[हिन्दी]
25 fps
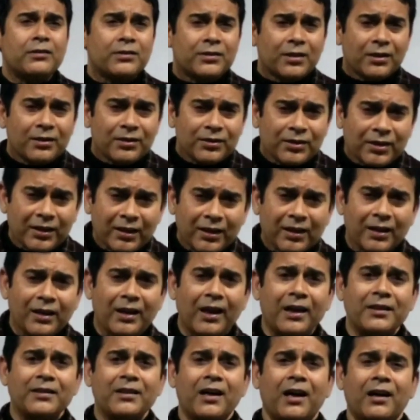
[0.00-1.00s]
चंद्रशेखर
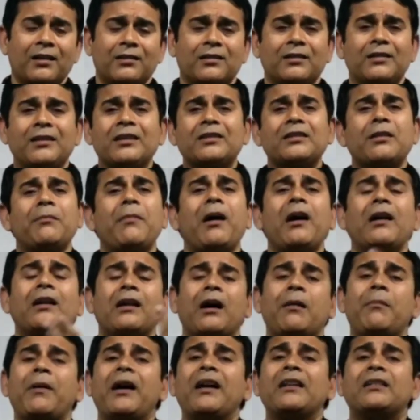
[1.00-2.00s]
आज़ाद ये समा
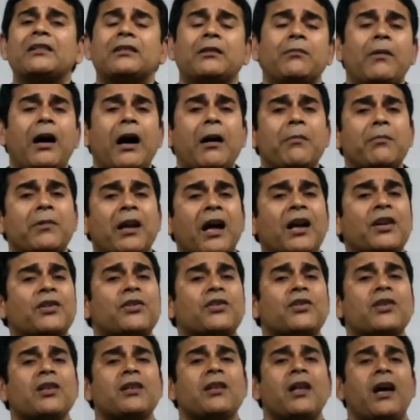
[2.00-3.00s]
हमारे तमाम
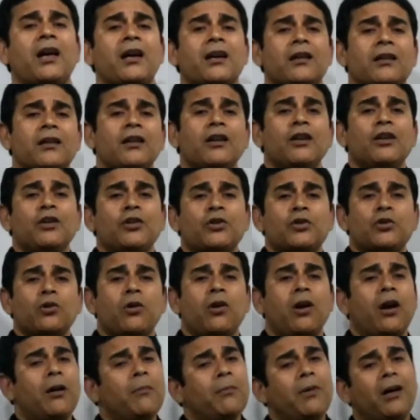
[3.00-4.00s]
राष्ट्रीय नायक जो
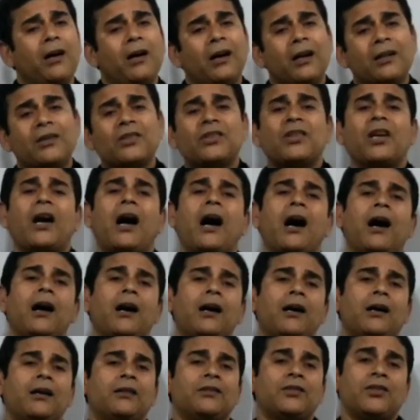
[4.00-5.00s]
हम अच्छा
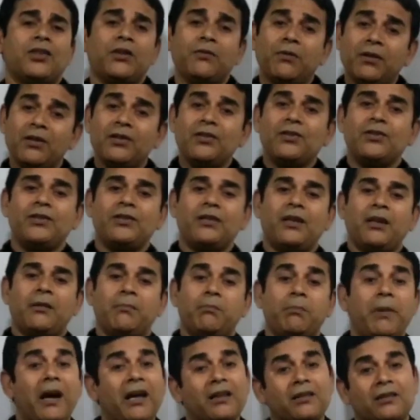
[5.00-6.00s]
जीवन जिए
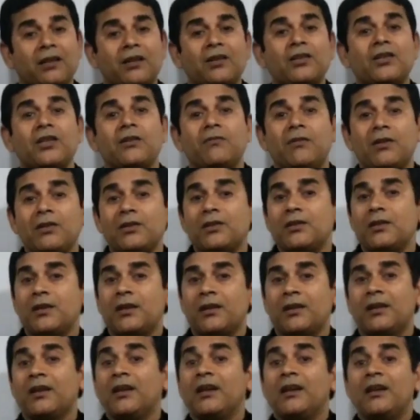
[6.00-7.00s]
बेहतर जीवन जिए
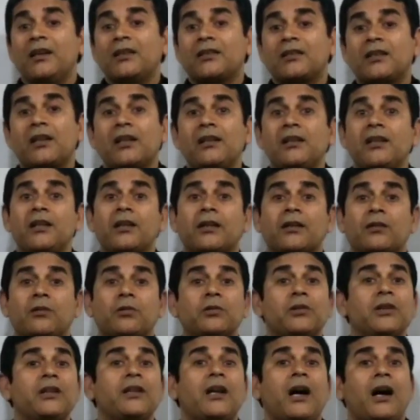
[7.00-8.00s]
इसके लिए
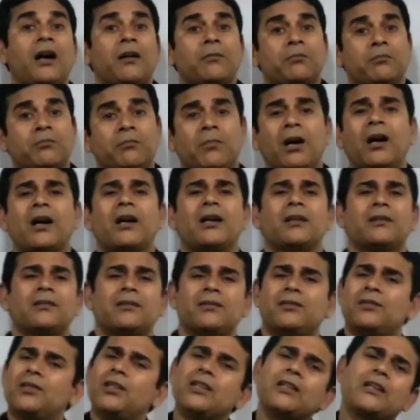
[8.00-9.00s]
खुदीराम
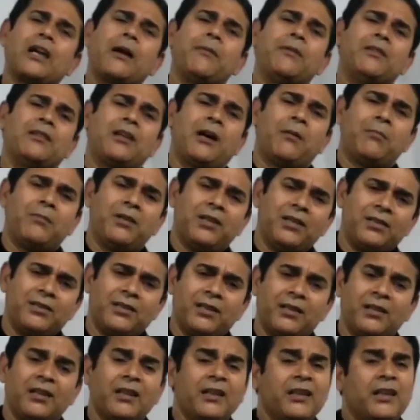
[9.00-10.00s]
भगत जिनका भी नाम लीजिए
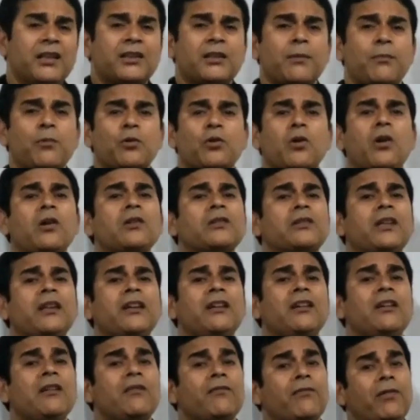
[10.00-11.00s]
ये सब लोग कौन थे
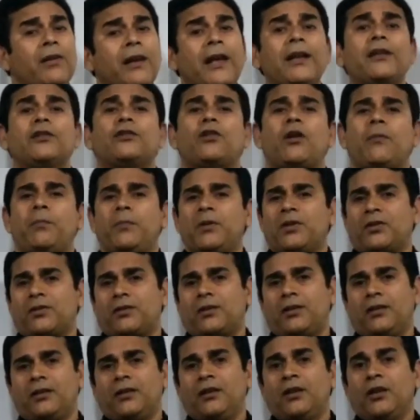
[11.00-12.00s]
फिलेंथ्रॉपिस्ट
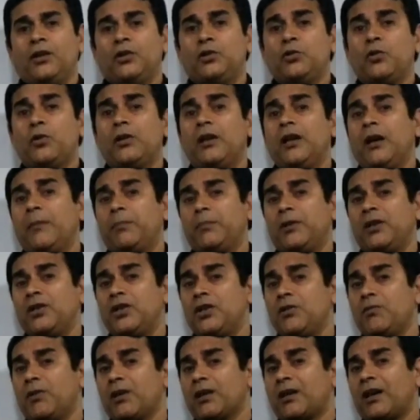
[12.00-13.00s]
थे जिन्होंने अपने
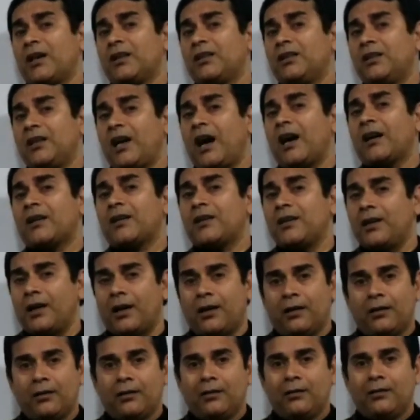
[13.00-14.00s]
जीवन का त्याग किया